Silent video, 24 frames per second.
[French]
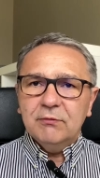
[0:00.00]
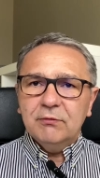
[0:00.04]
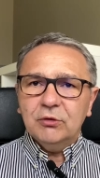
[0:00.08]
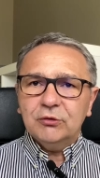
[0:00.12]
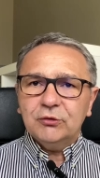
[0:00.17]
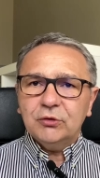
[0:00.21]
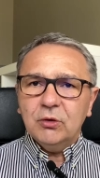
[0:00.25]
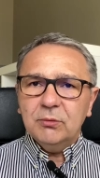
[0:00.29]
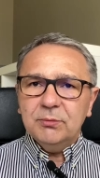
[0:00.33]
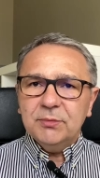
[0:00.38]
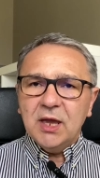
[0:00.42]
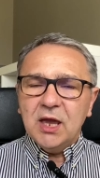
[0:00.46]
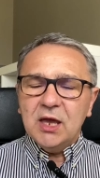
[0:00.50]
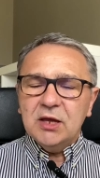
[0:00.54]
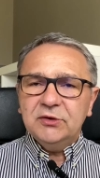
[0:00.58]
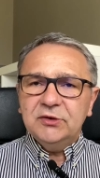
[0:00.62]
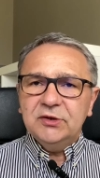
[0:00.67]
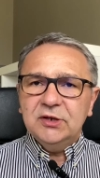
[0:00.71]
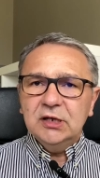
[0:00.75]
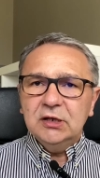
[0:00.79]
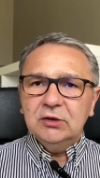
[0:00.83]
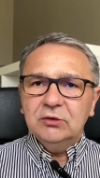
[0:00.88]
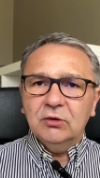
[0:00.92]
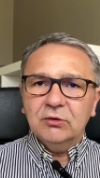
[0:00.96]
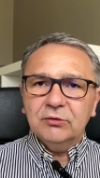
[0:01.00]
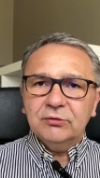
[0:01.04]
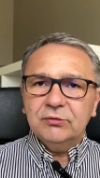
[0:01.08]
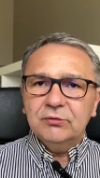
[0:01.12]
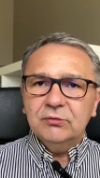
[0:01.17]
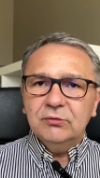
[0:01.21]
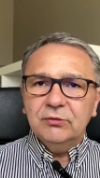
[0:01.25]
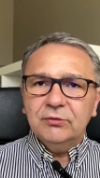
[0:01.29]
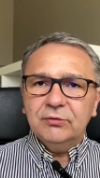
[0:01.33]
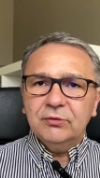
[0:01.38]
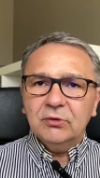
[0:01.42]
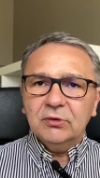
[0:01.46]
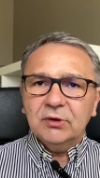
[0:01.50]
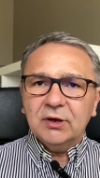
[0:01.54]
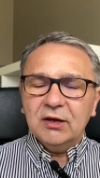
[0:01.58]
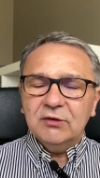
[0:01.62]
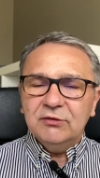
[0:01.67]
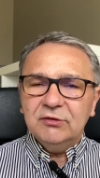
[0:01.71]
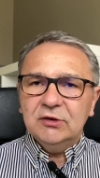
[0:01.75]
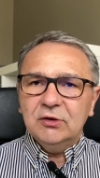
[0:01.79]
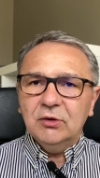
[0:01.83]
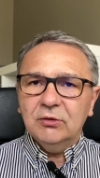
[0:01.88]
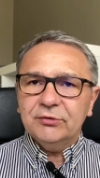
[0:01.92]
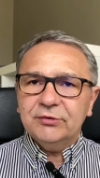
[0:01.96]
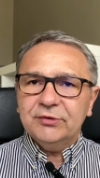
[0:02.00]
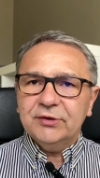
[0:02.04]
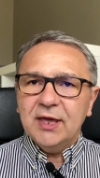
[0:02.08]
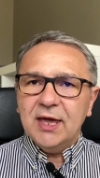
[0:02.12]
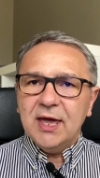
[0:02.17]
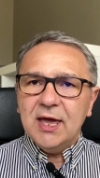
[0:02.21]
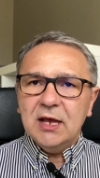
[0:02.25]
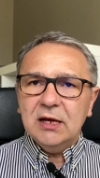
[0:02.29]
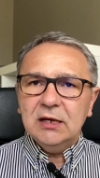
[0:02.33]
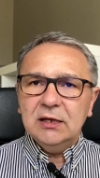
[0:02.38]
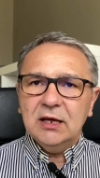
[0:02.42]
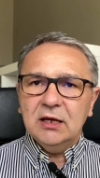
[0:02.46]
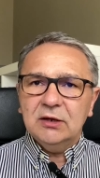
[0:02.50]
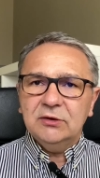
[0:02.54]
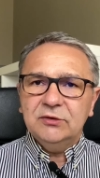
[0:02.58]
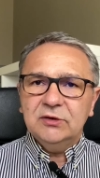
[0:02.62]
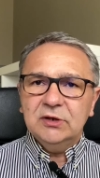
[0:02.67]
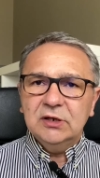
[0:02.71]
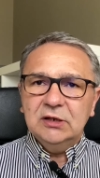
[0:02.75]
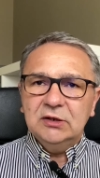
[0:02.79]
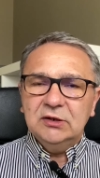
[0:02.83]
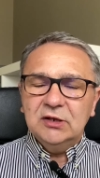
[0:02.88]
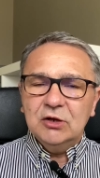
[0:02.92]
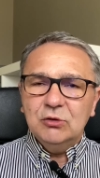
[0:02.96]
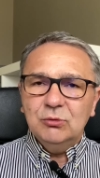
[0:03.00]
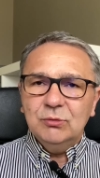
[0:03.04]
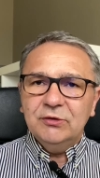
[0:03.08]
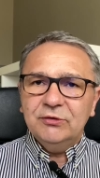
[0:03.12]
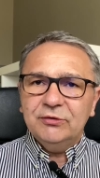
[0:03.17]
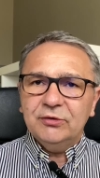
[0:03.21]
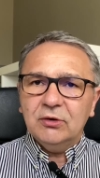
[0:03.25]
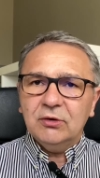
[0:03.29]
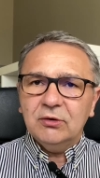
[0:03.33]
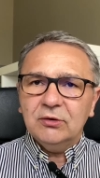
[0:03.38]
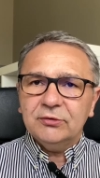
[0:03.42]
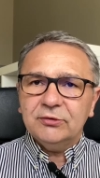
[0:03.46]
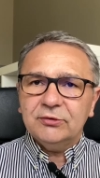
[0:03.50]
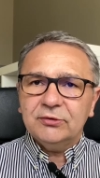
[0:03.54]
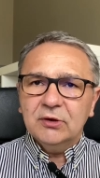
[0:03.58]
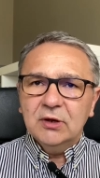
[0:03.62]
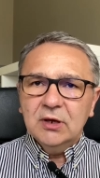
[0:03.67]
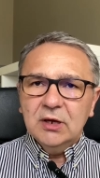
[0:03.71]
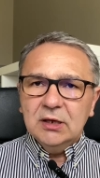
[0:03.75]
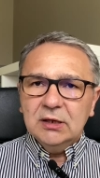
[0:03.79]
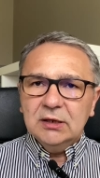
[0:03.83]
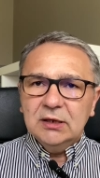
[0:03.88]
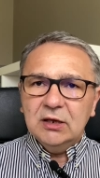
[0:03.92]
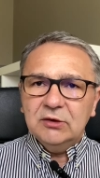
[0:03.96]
Votre bien est-il dans une zone résidentielle Y a-t-il des nuisances